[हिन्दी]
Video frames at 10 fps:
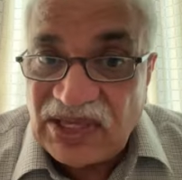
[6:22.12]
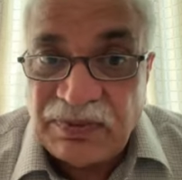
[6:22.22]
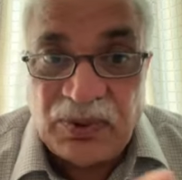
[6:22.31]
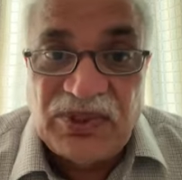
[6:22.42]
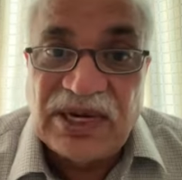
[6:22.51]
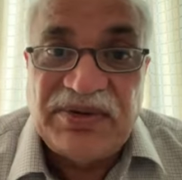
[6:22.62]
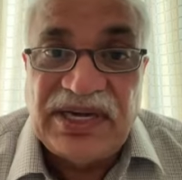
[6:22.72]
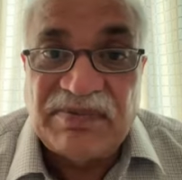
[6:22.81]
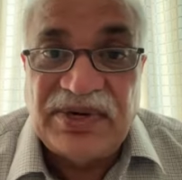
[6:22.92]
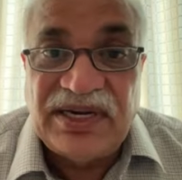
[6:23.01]
पूजा भी
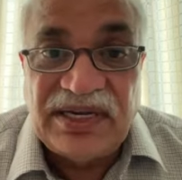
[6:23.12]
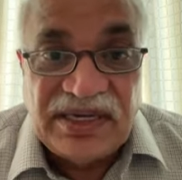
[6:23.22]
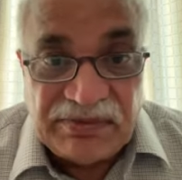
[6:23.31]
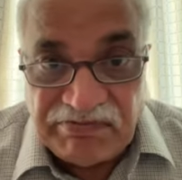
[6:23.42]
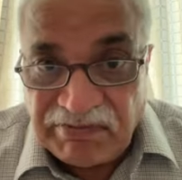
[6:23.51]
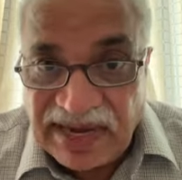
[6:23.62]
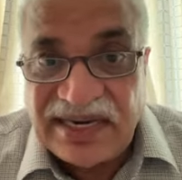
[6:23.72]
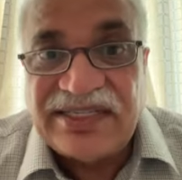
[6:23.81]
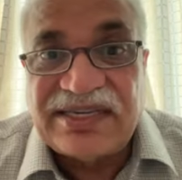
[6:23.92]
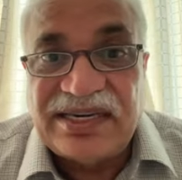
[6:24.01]
आपने
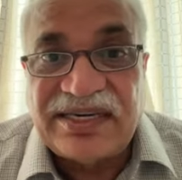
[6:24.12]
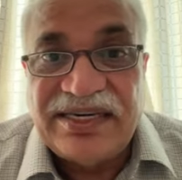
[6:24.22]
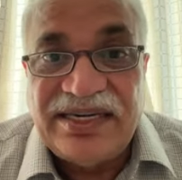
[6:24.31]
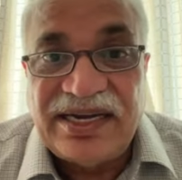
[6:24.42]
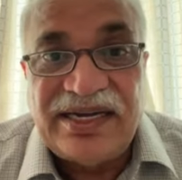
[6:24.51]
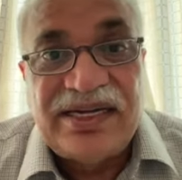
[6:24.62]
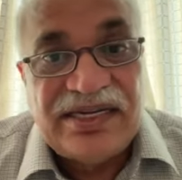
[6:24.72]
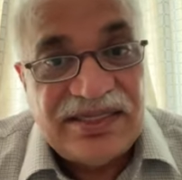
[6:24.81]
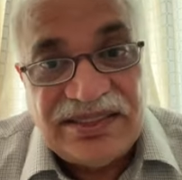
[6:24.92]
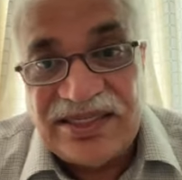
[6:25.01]
बैलेंस्ड करनी है
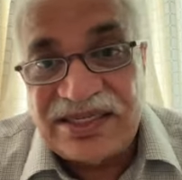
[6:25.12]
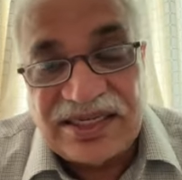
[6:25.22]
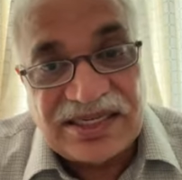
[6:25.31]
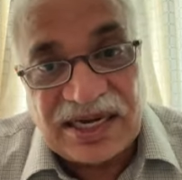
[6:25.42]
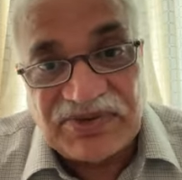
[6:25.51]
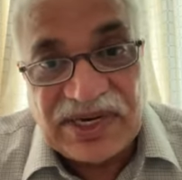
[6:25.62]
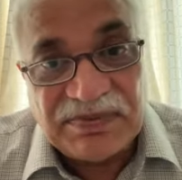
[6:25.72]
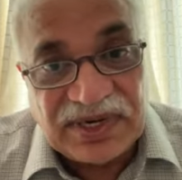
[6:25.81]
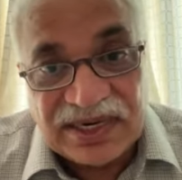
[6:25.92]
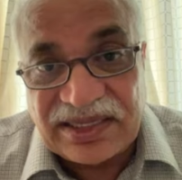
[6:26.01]
जिस हिसाब से
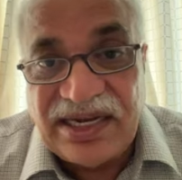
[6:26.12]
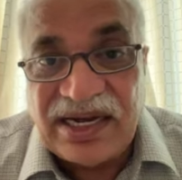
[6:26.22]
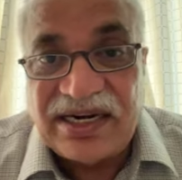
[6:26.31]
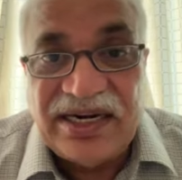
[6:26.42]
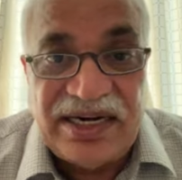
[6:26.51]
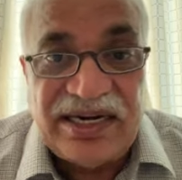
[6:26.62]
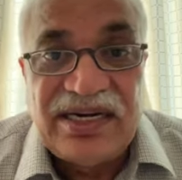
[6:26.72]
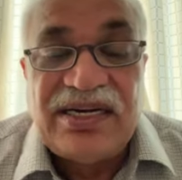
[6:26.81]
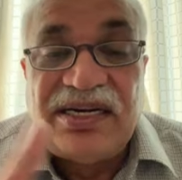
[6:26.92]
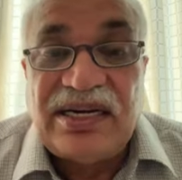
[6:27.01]
आप करते आ रहे हैं
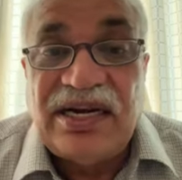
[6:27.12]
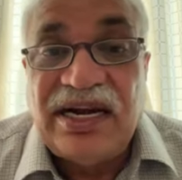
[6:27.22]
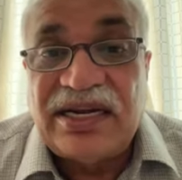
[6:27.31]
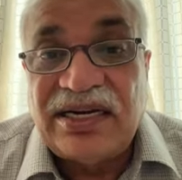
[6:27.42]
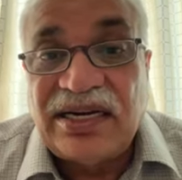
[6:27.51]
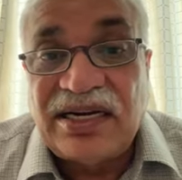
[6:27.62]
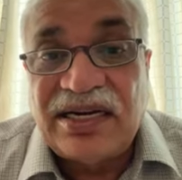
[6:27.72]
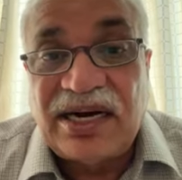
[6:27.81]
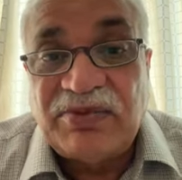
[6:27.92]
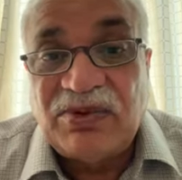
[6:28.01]
लेकिन
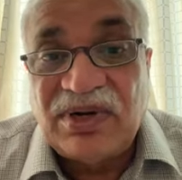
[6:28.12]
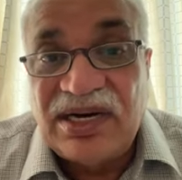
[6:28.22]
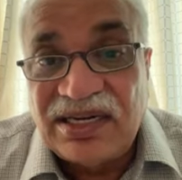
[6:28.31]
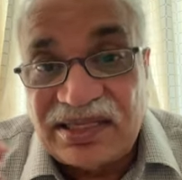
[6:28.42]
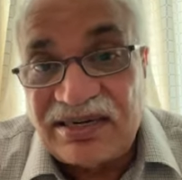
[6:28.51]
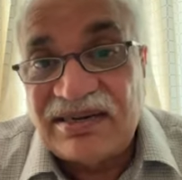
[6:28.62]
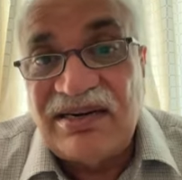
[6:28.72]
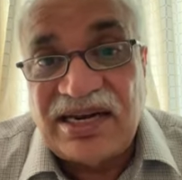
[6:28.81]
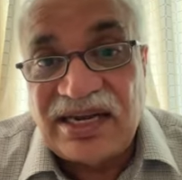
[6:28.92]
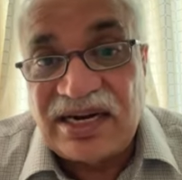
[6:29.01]
अगर आपको गलत
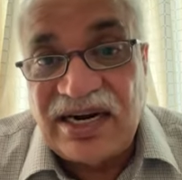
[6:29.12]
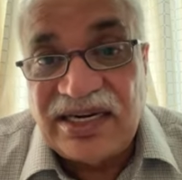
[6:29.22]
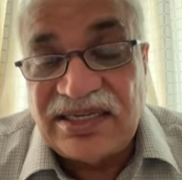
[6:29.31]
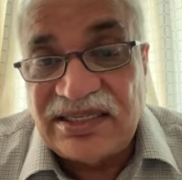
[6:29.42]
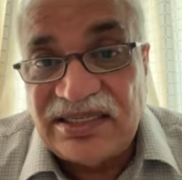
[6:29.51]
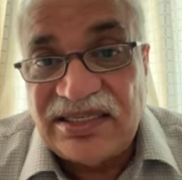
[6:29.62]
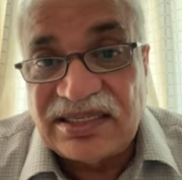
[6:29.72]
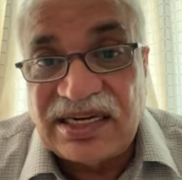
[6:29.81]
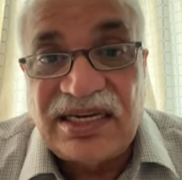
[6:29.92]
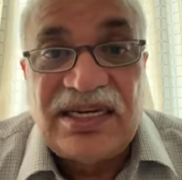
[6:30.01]
रिजल्ट आ रहा है किसी चीज़
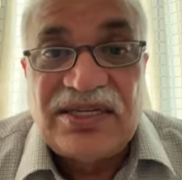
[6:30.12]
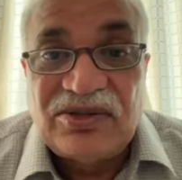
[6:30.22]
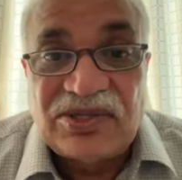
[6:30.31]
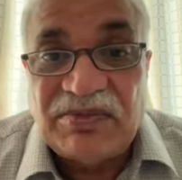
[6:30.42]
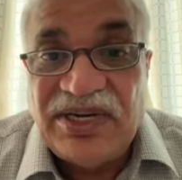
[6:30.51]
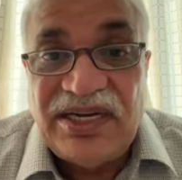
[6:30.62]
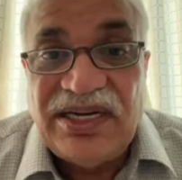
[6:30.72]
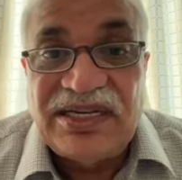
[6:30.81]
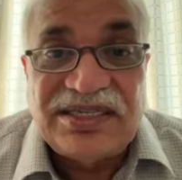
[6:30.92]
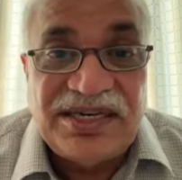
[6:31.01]
का तो समझ
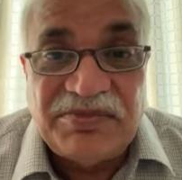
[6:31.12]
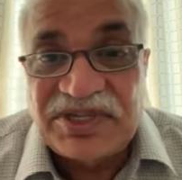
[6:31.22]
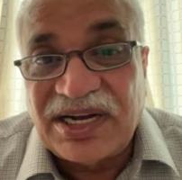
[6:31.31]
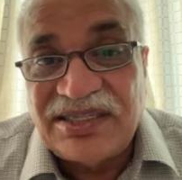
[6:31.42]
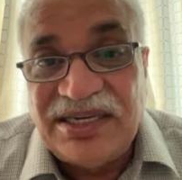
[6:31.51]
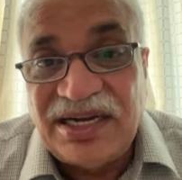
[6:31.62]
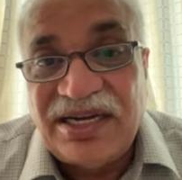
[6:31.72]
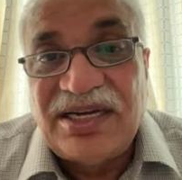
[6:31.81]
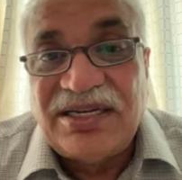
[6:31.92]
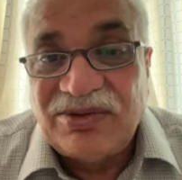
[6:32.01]
लीजिए किसी ने बता दिया
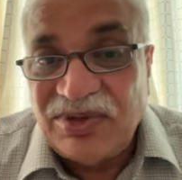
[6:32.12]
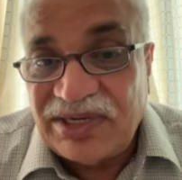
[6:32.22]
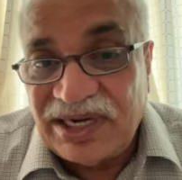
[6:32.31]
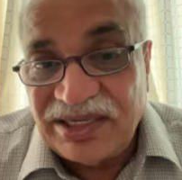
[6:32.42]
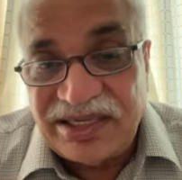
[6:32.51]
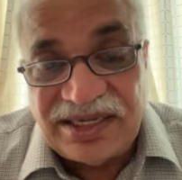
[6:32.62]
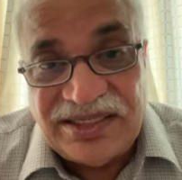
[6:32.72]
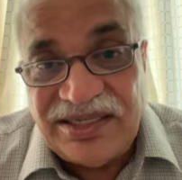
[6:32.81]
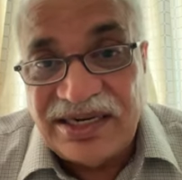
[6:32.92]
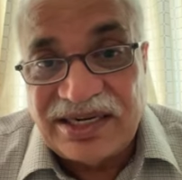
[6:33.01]
कोई कह देते हैं
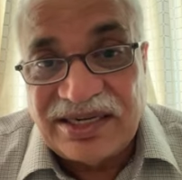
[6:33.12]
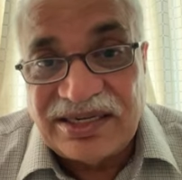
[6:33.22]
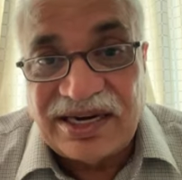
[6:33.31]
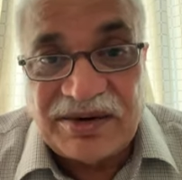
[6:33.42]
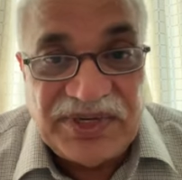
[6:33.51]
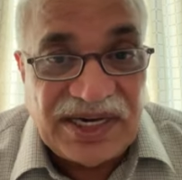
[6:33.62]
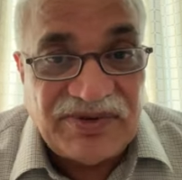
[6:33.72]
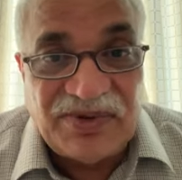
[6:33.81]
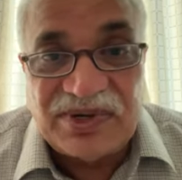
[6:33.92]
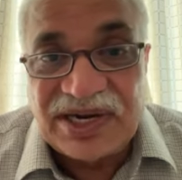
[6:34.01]
जी ये खराबी है
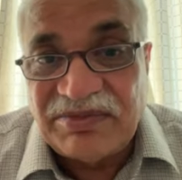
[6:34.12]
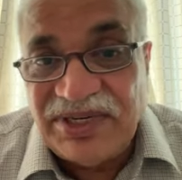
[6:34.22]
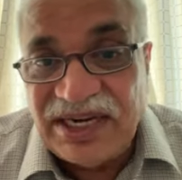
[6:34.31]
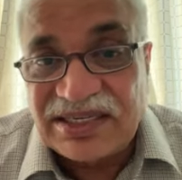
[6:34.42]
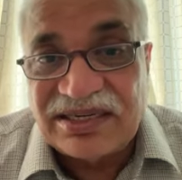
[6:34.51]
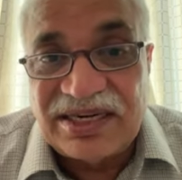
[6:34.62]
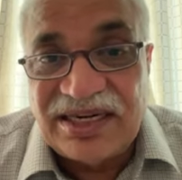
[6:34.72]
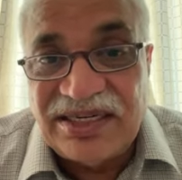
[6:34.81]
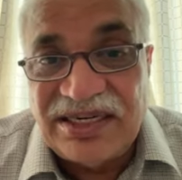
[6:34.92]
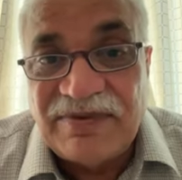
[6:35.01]
वो खराबी है ऐसा कर
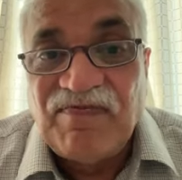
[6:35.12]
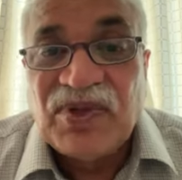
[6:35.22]
लीजिए